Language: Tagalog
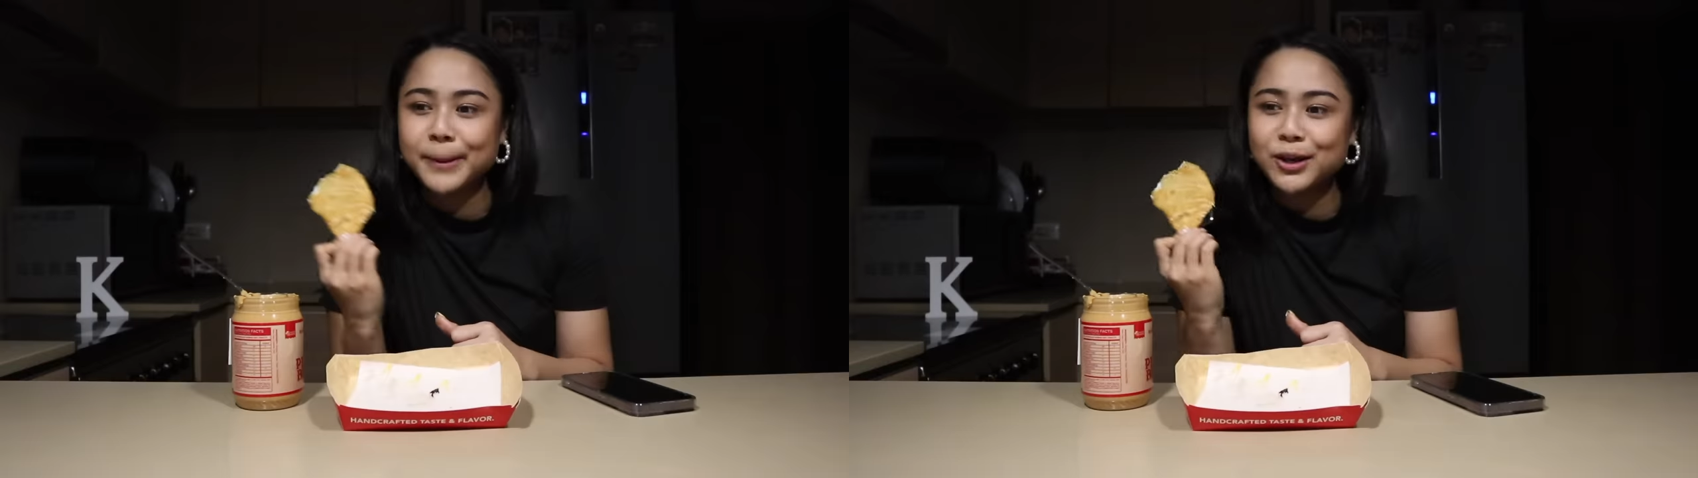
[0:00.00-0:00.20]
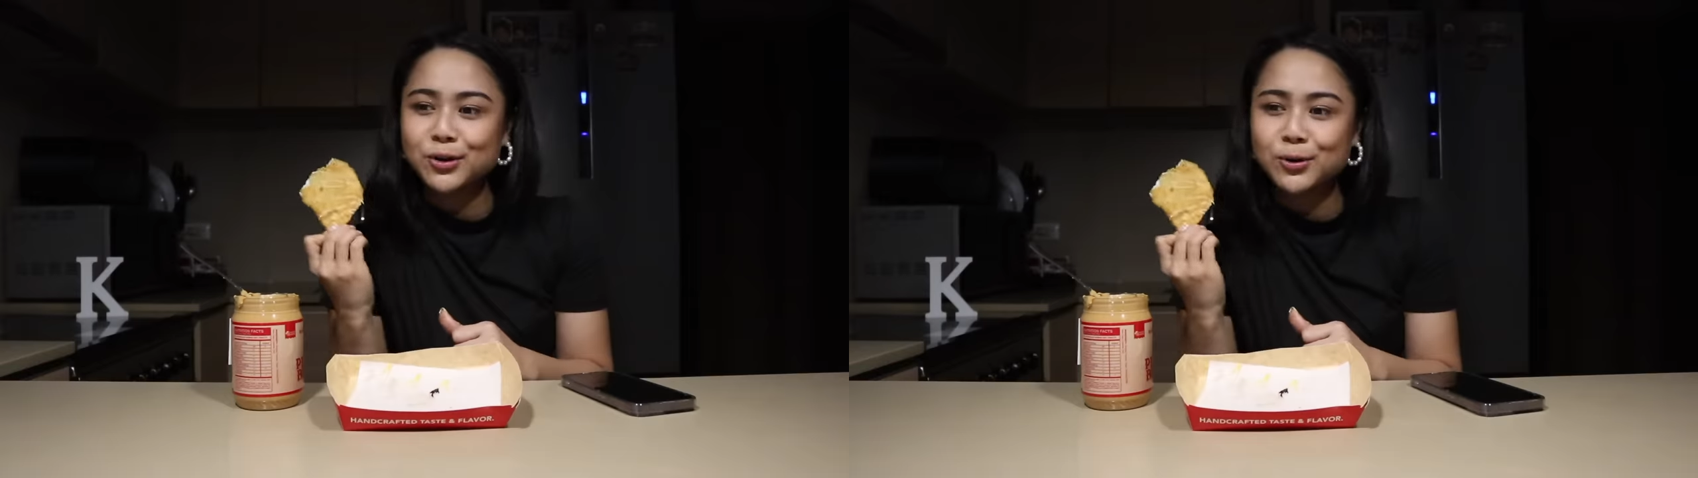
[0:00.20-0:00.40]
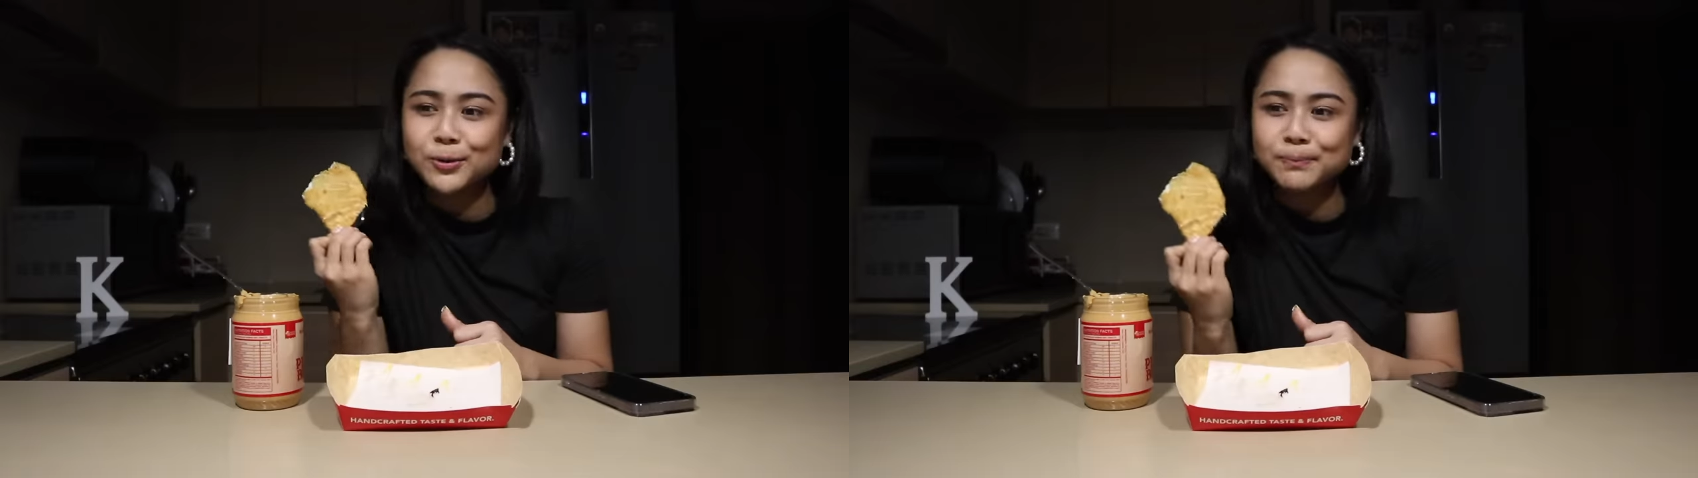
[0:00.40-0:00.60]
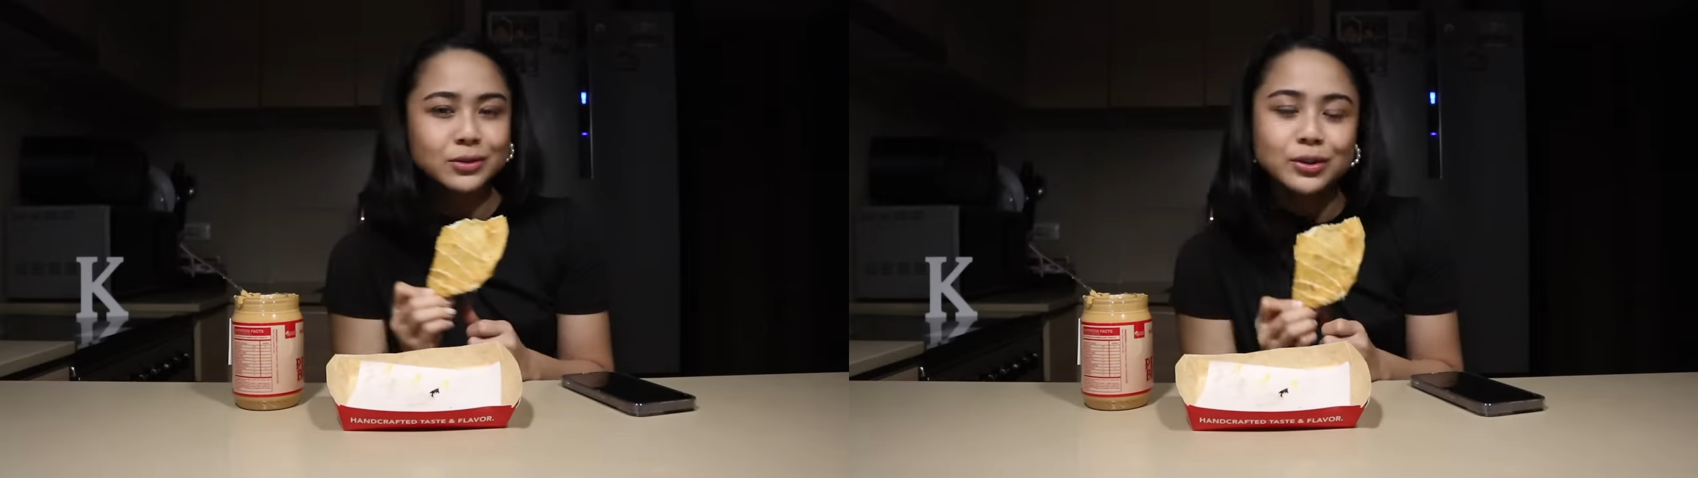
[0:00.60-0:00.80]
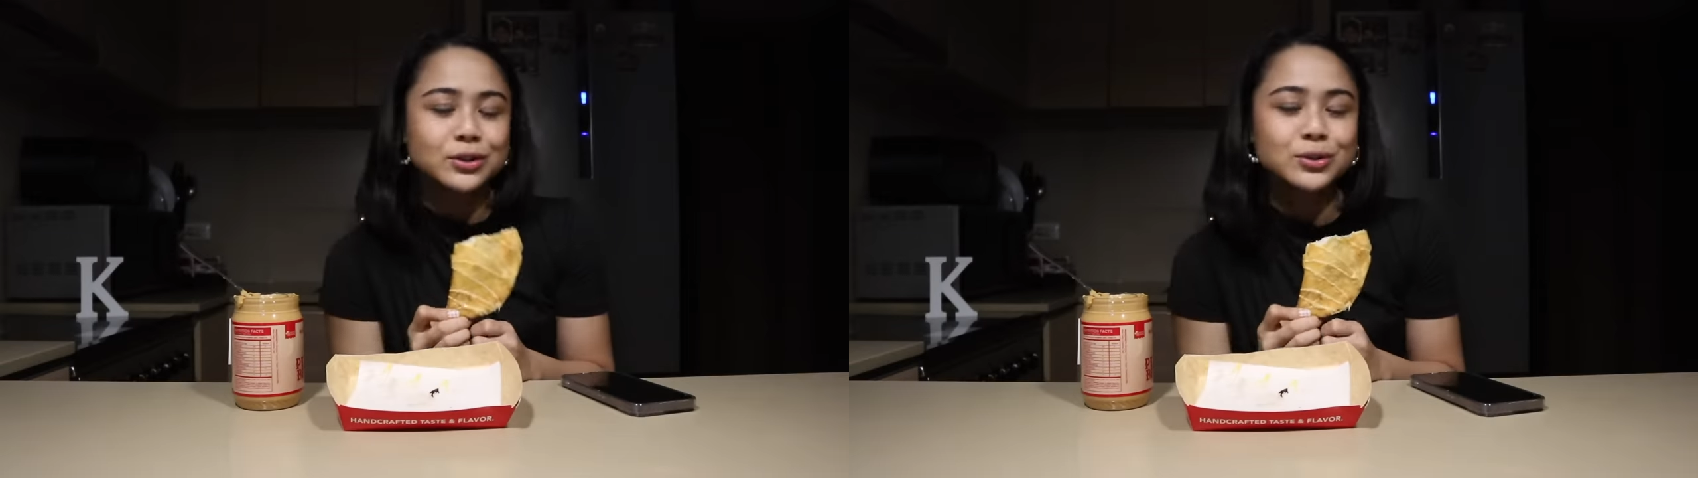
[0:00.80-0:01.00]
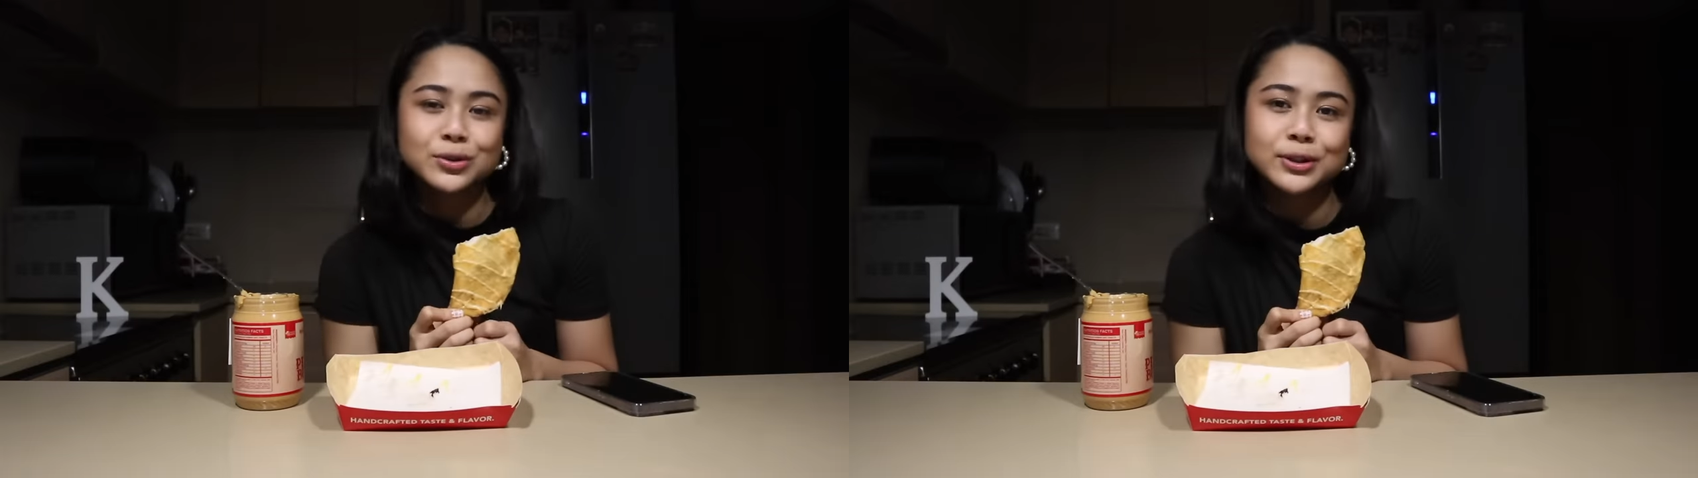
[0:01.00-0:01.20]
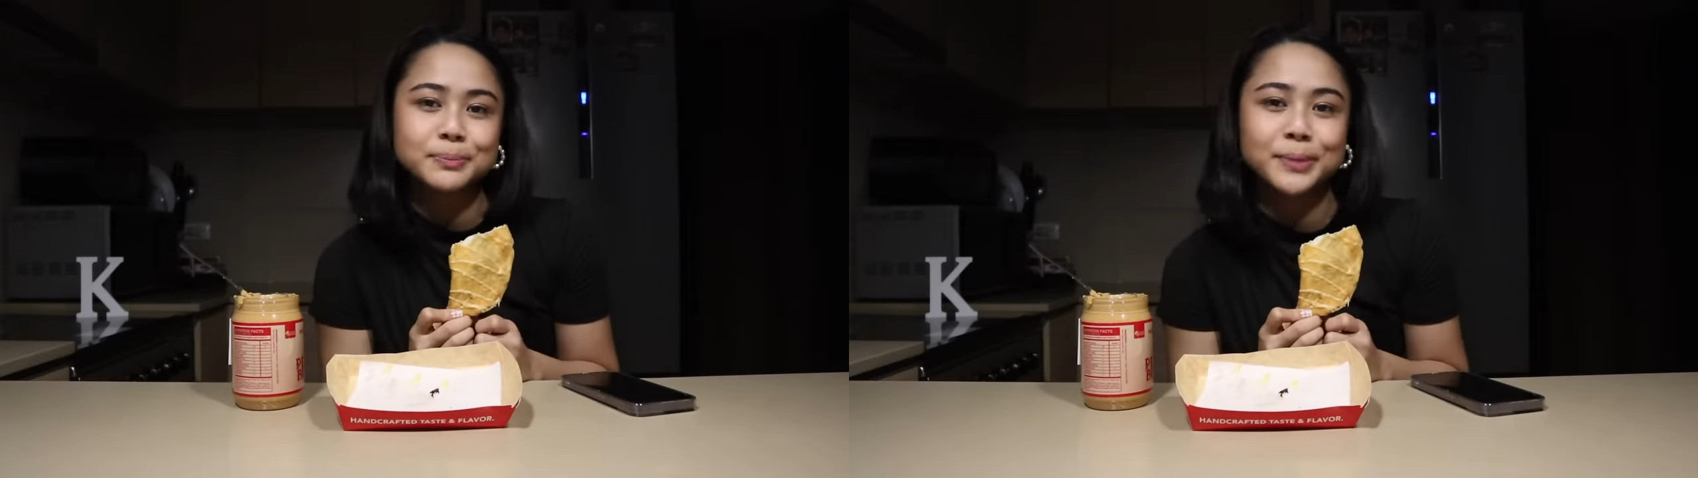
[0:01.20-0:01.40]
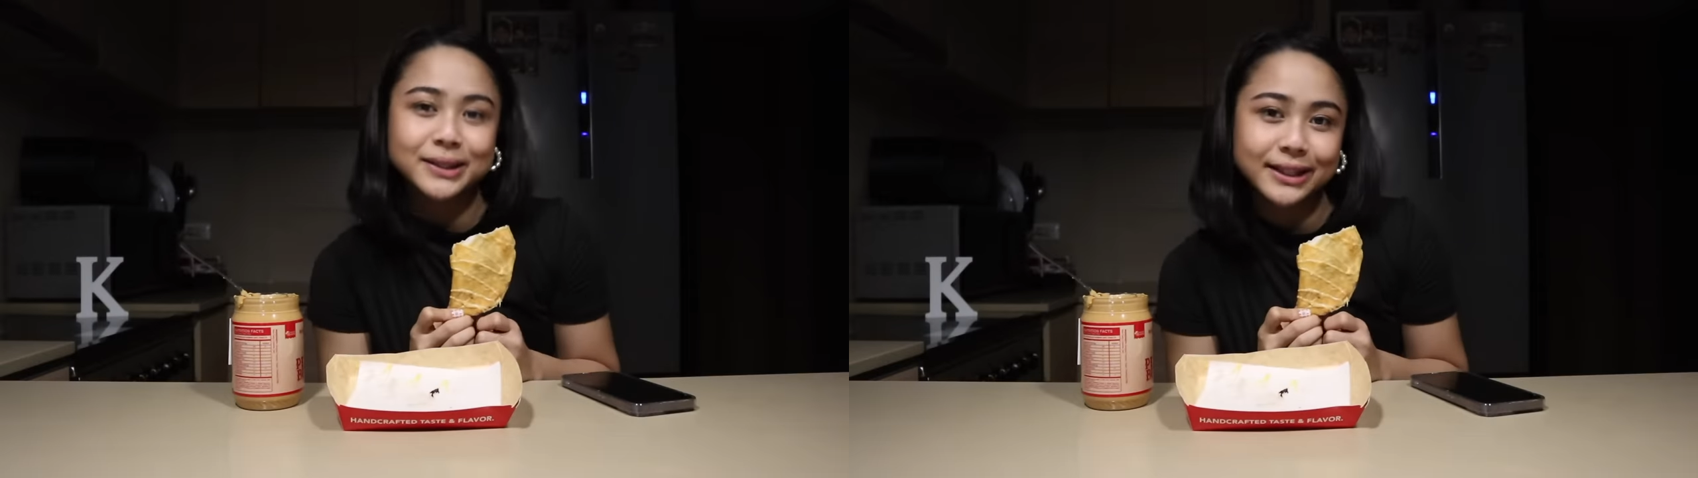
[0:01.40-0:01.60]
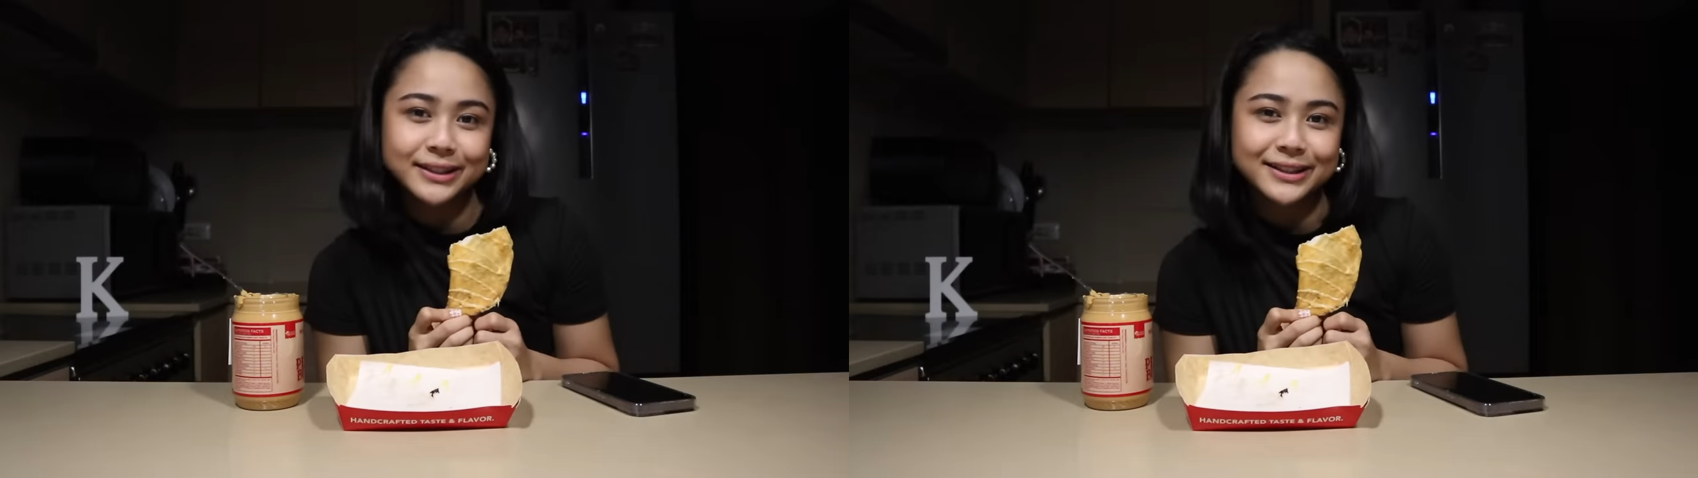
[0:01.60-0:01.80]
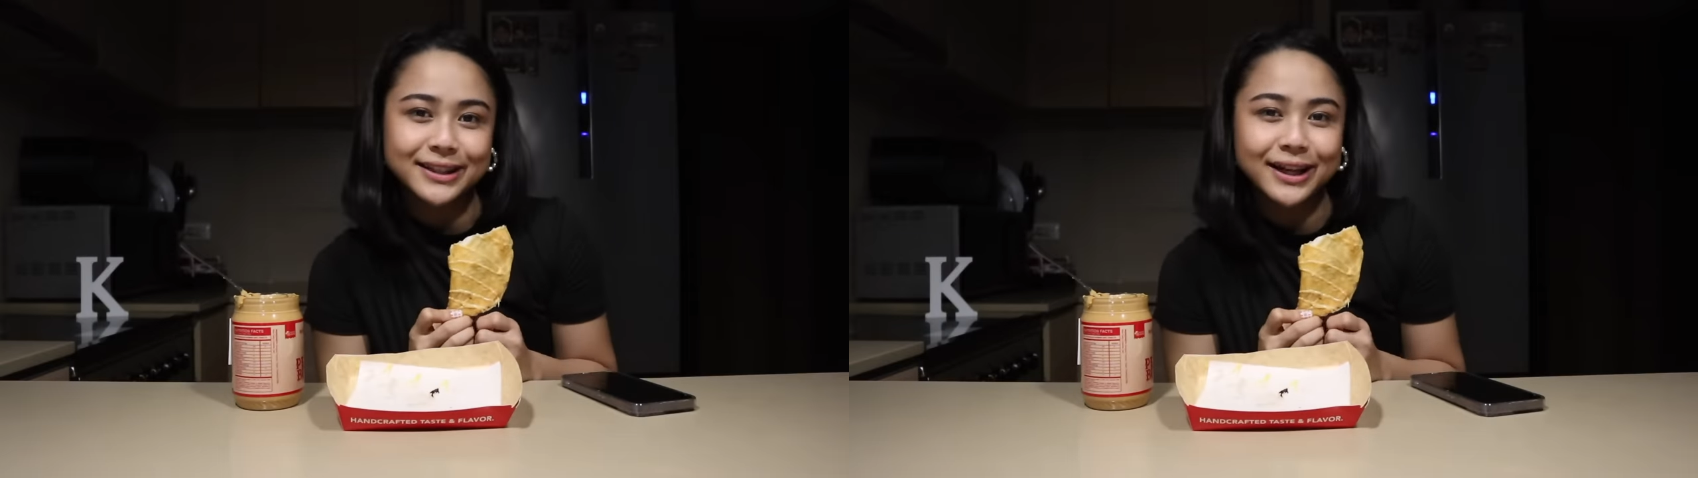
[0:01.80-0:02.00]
Pero tuloy-tuloy pa din